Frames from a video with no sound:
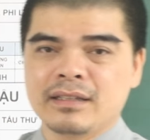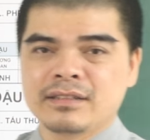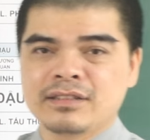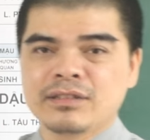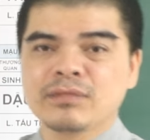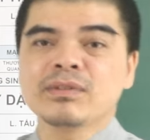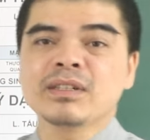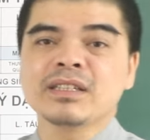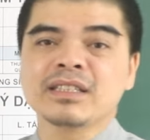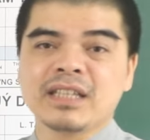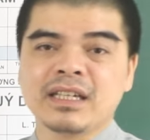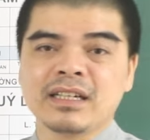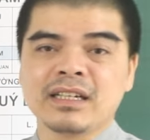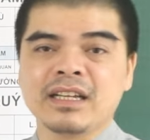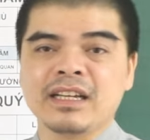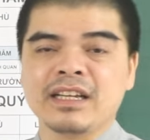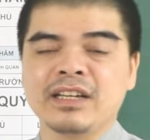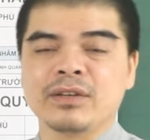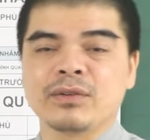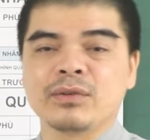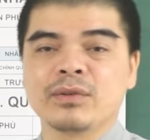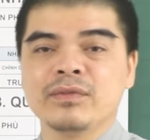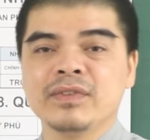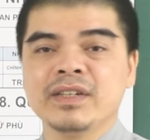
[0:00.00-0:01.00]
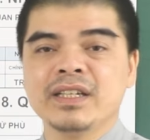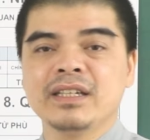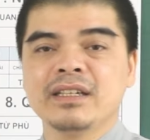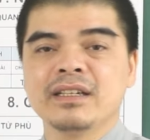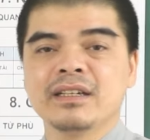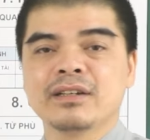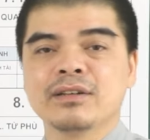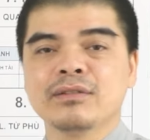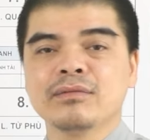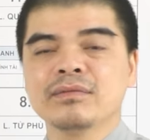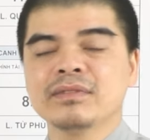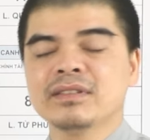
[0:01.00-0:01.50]
trong thời gian này quý vị
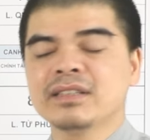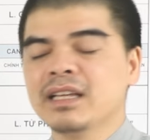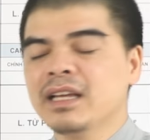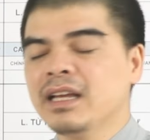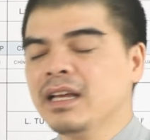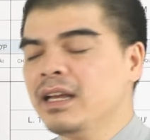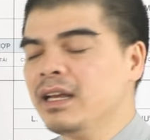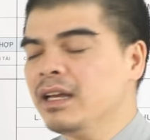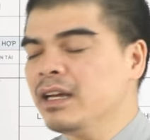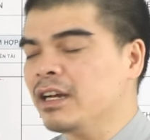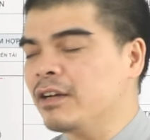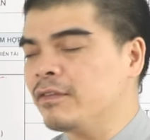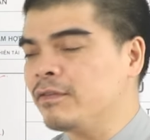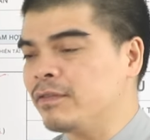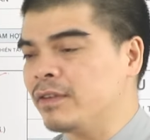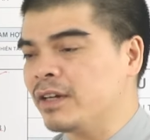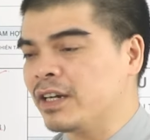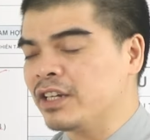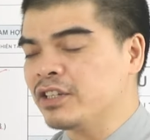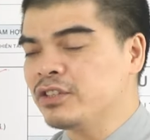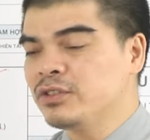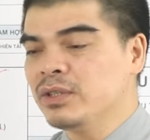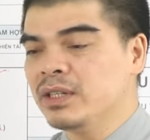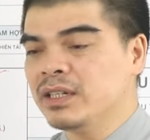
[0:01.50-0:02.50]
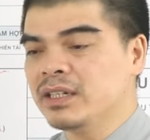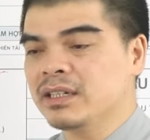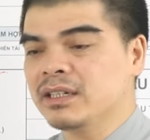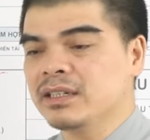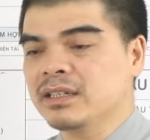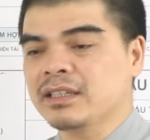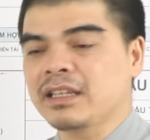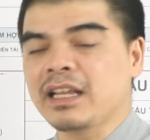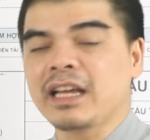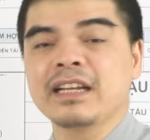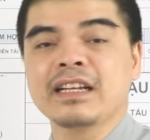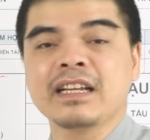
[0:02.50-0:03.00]
cũng dễ gặp vào cái chuyện
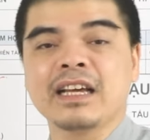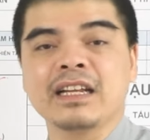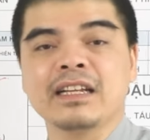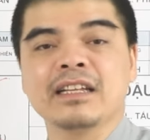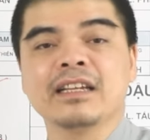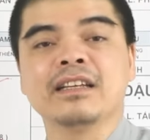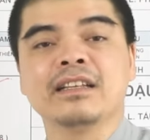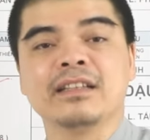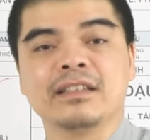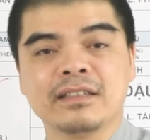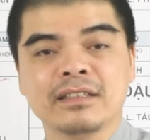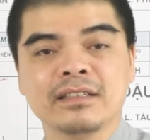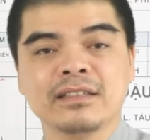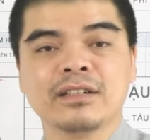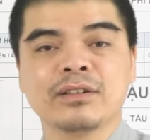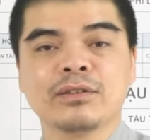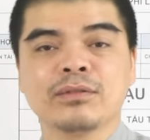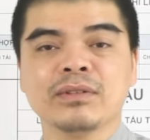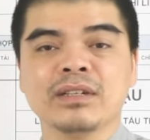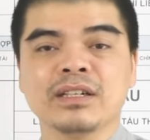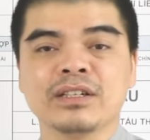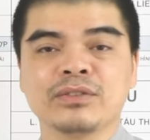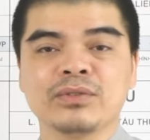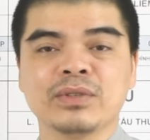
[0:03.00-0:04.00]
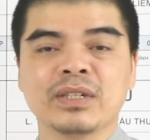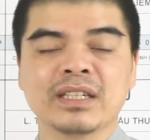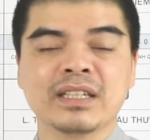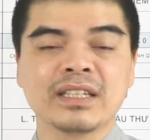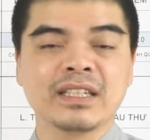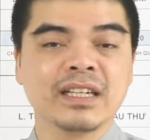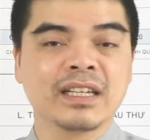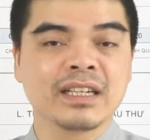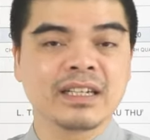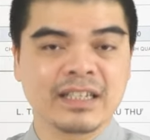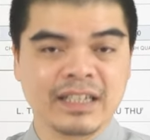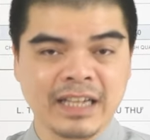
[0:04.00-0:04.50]
tai nạn hình thương cũng như là chuyện
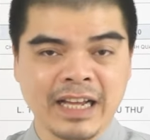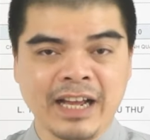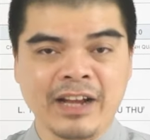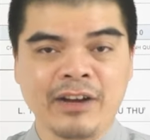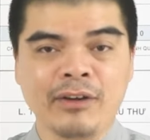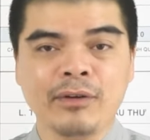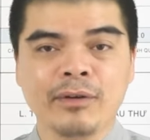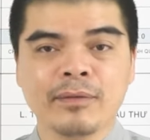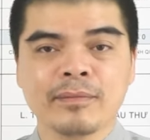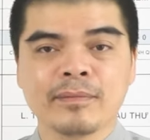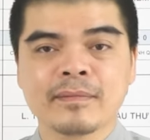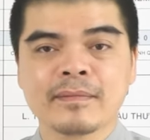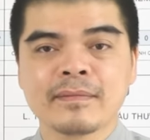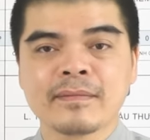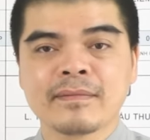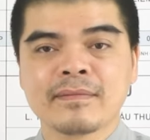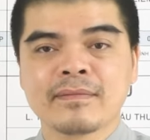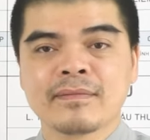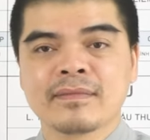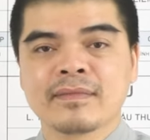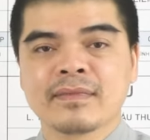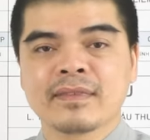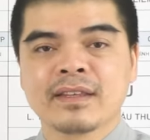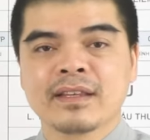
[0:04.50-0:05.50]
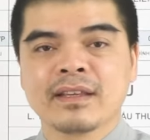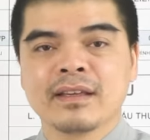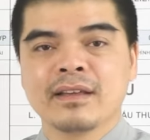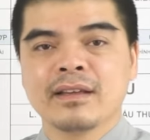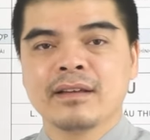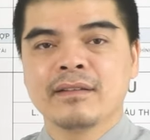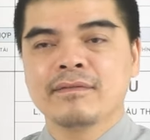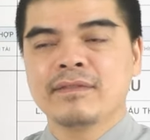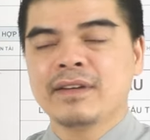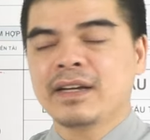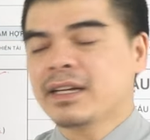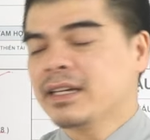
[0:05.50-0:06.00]
kiện cáo.
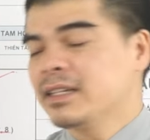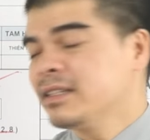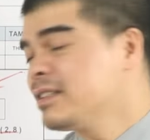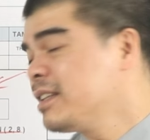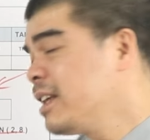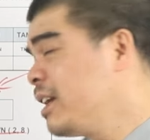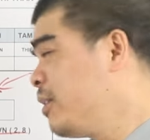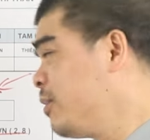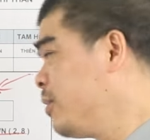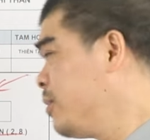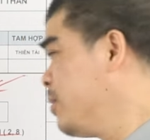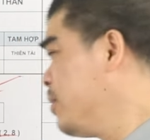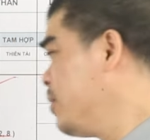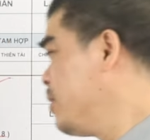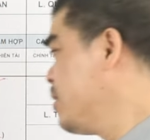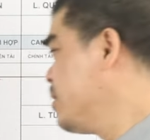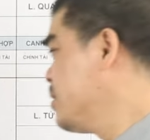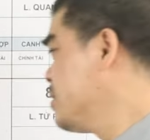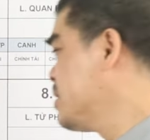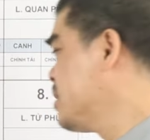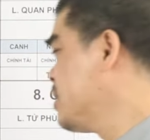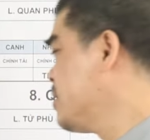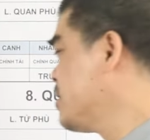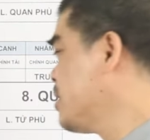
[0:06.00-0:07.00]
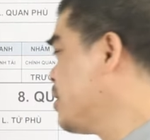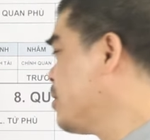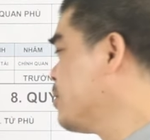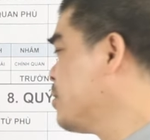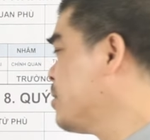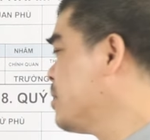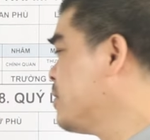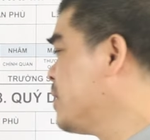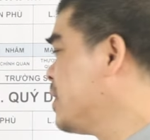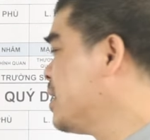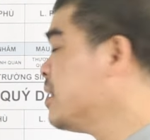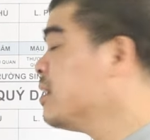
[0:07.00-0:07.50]
Và cái sao
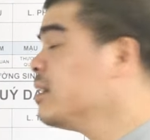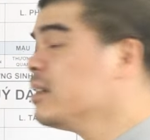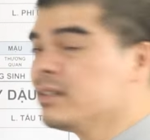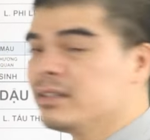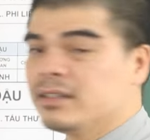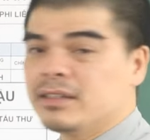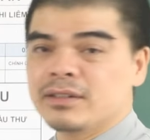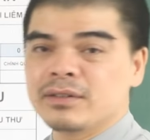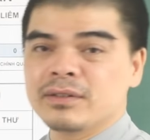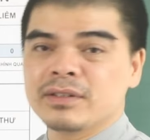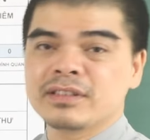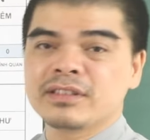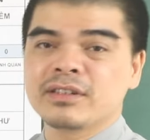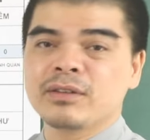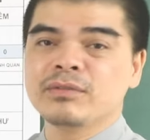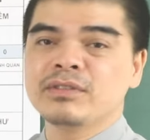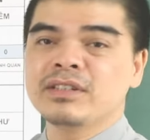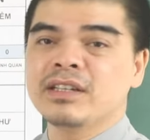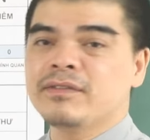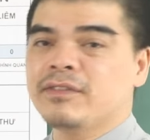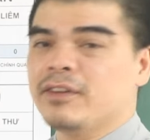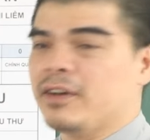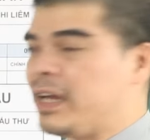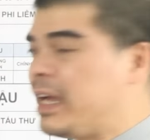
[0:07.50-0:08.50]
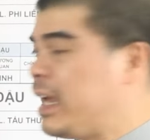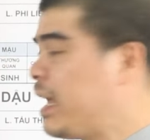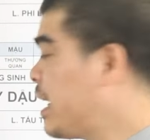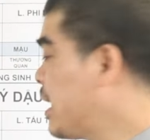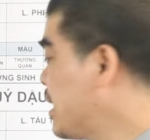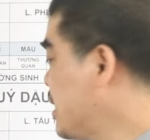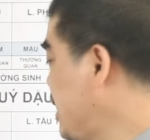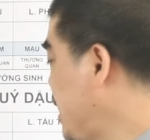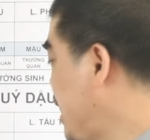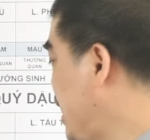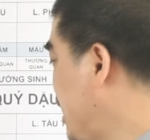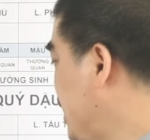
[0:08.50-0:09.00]
Vân Hớn nó xấu nhất vào hai
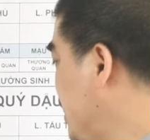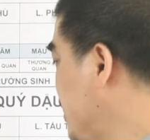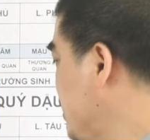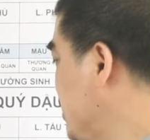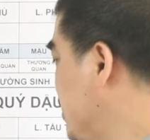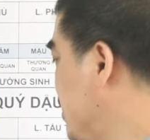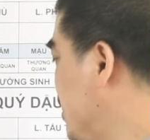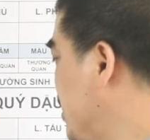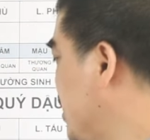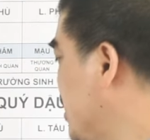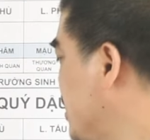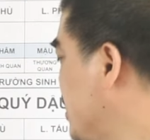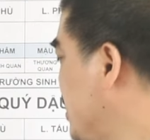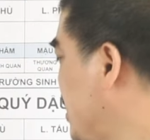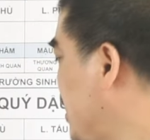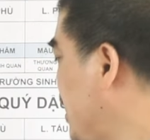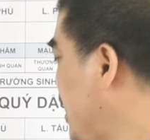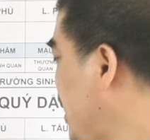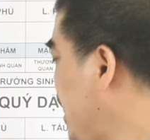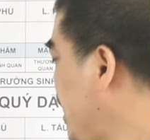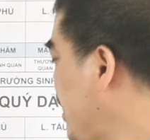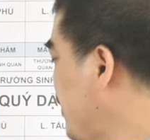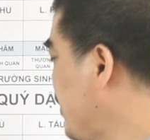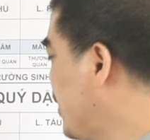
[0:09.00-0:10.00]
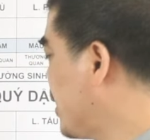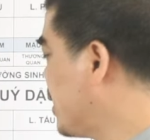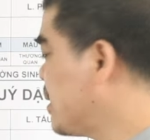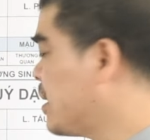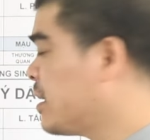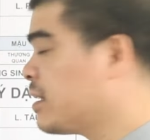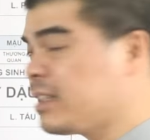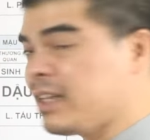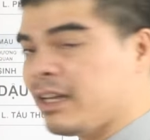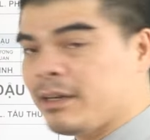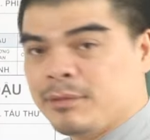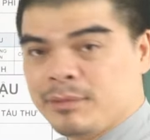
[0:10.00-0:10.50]
cái tháng, đó là cái tháng 2 và cái
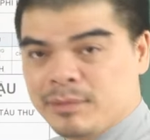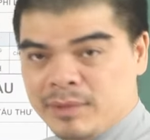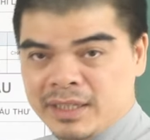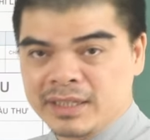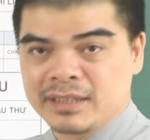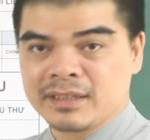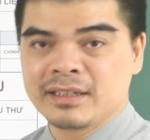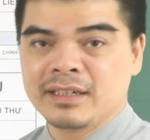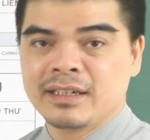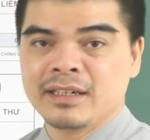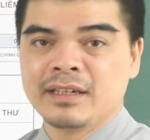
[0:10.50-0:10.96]
tháng 8 âm lịch.